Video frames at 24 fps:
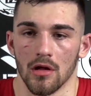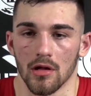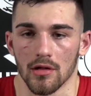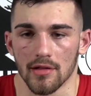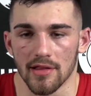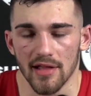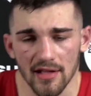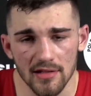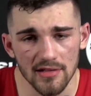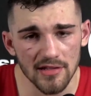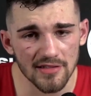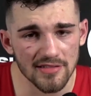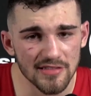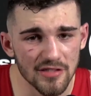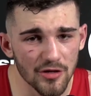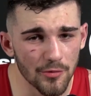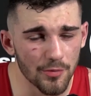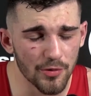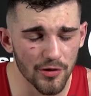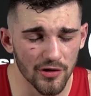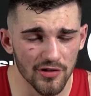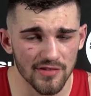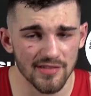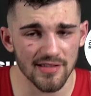Tak, na
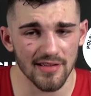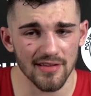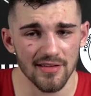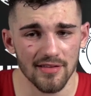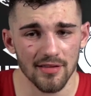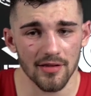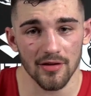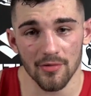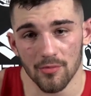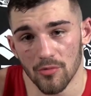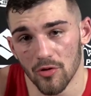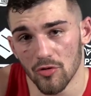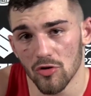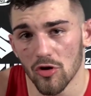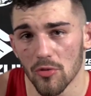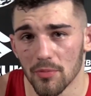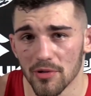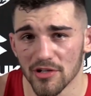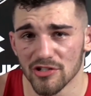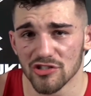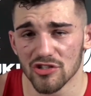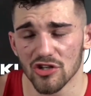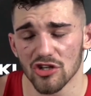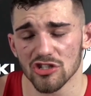100%. Mogło
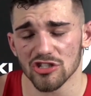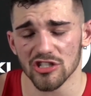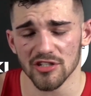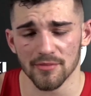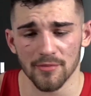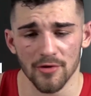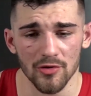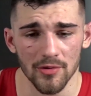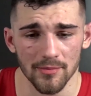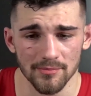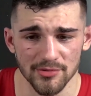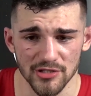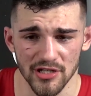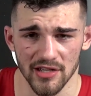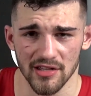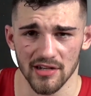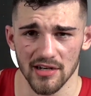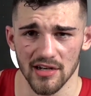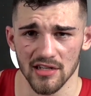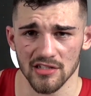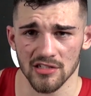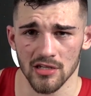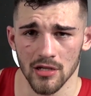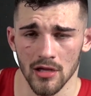być gorzej, mogłem
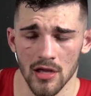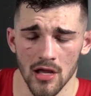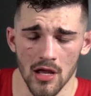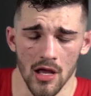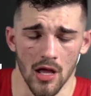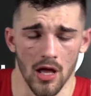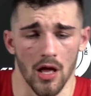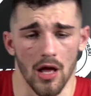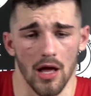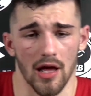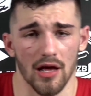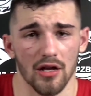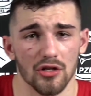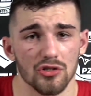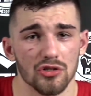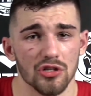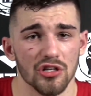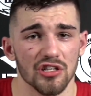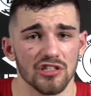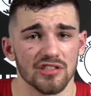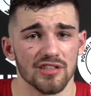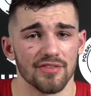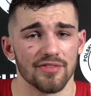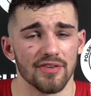przegrać, ale
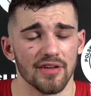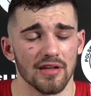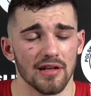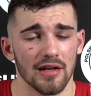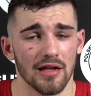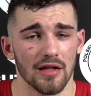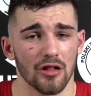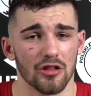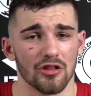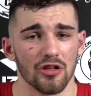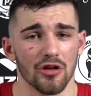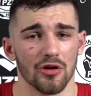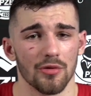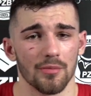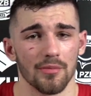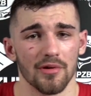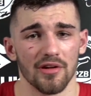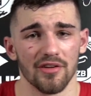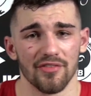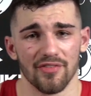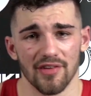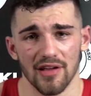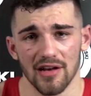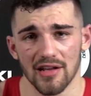czuję, że wygrałem tą
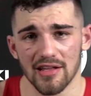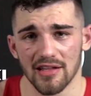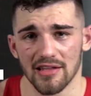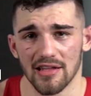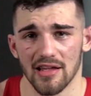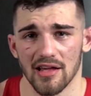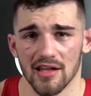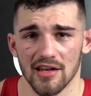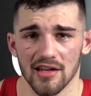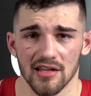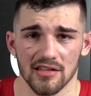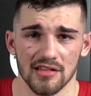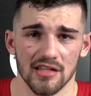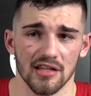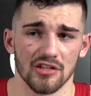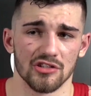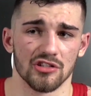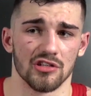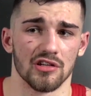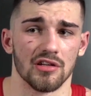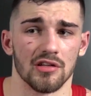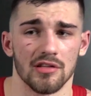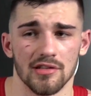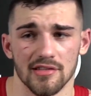walkę na
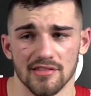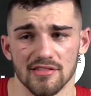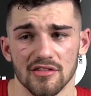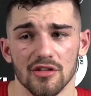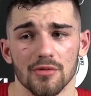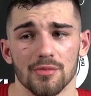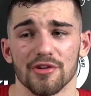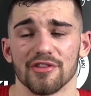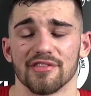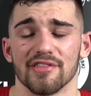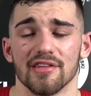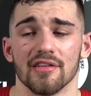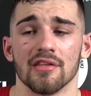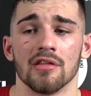charakterze na 100%.